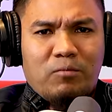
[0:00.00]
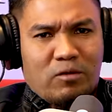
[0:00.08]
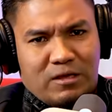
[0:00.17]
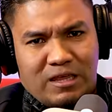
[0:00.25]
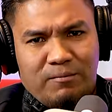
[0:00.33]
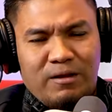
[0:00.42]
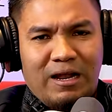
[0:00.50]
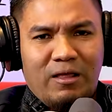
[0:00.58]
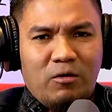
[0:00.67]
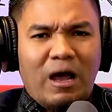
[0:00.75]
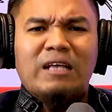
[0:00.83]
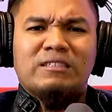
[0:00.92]
¿Por qué
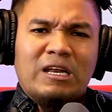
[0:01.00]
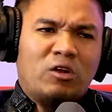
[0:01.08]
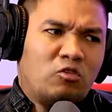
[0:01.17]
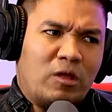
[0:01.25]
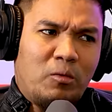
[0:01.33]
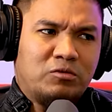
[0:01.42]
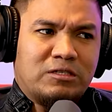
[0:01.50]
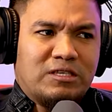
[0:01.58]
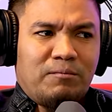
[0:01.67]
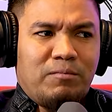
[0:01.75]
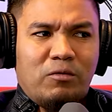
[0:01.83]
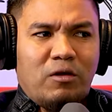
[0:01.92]
desvelado? Ah, salgo de noche
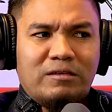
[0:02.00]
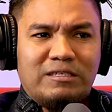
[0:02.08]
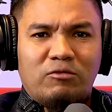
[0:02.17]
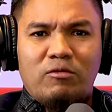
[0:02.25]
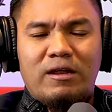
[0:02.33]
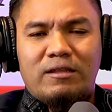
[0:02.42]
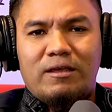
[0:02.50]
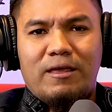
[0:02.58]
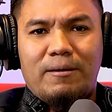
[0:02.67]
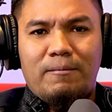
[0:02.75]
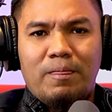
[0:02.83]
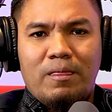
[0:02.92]
siempre, nunca salgo en el
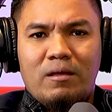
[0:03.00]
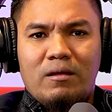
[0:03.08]
día.